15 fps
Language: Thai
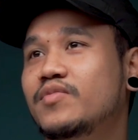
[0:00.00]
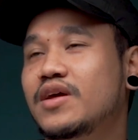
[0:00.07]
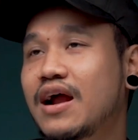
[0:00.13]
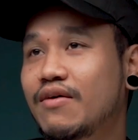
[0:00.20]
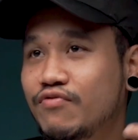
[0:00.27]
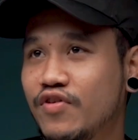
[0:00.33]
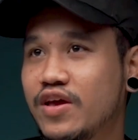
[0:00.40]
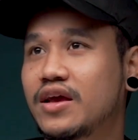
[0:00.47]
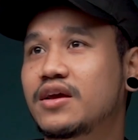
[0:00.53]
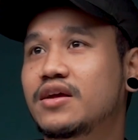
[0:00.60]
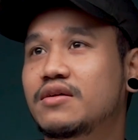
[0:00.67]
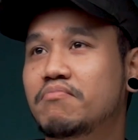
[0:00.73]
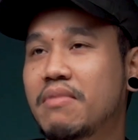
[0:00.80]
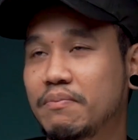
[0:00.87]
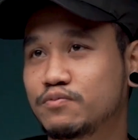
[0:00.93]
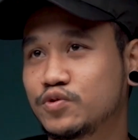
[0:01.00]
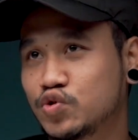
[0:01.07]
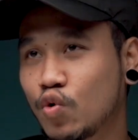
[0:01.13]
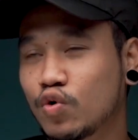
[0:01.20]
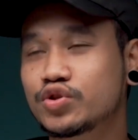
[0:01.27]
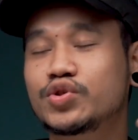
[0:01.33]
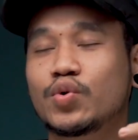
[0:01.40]
กราฟิกแบบ
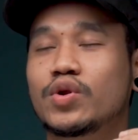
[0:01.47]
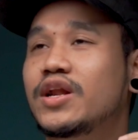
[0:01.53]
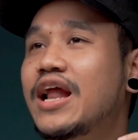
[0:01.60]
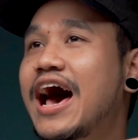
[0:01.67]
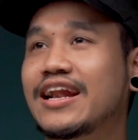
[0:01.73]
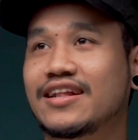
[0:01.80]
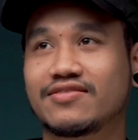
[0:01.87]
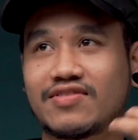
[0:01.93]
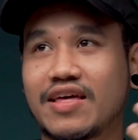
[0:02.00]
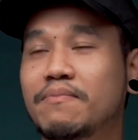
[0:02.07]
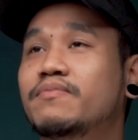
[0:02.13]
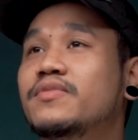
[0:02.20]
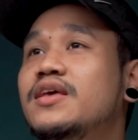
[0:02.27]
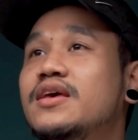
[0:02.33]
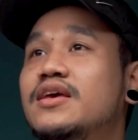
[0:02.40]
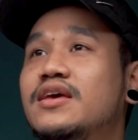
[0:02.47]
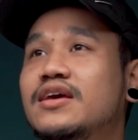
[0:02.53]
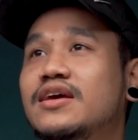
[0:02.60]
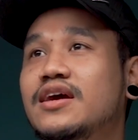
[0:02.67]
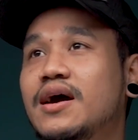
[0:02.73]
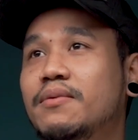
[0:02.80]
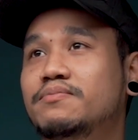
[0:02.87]
สูงสุดอัดเต็มที่
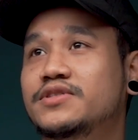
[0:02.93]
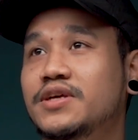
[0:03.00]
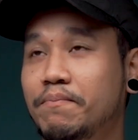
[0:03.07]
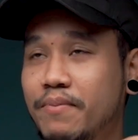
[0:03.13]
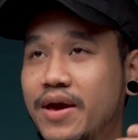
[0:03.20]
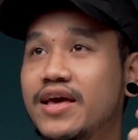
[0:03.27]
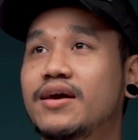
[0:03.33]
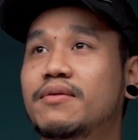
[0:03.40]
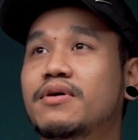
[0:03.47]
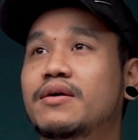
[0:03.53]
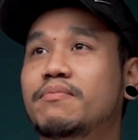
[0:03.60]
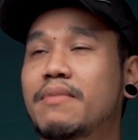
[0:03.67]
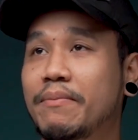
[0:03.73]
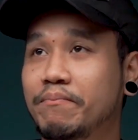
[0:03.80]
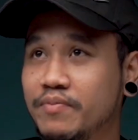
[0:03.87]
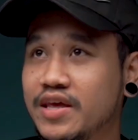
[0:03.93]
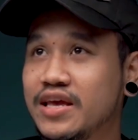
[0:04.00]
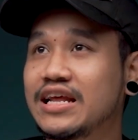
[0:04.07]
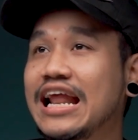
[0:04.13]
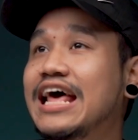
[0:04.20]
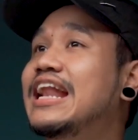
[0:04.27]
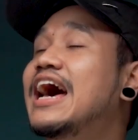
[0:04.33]
กับสเปคแบบนี้
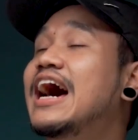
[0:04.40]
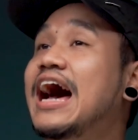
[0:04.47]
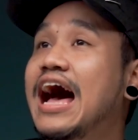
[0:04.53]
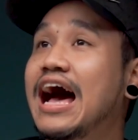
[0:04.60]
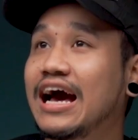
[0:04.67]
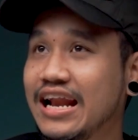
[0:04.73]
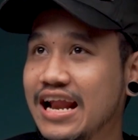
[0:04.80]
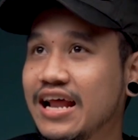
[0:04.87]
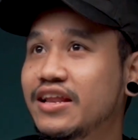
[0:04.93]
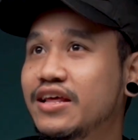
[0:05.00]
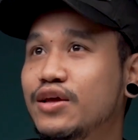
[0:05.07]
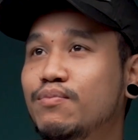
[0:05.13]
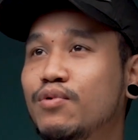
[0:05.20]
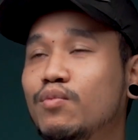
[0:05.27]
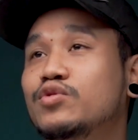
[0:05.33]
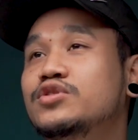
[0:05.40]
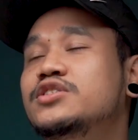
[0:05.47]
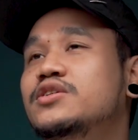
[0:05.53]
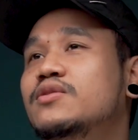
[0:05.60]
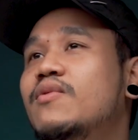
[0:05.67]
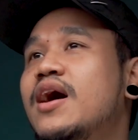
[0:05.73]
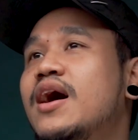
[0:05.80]
และราคาขนาดนี้ผมรู้
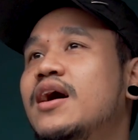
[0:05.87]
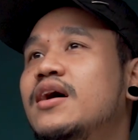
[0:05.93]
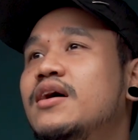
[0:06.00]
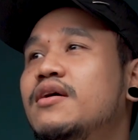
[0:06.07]
สึกว่า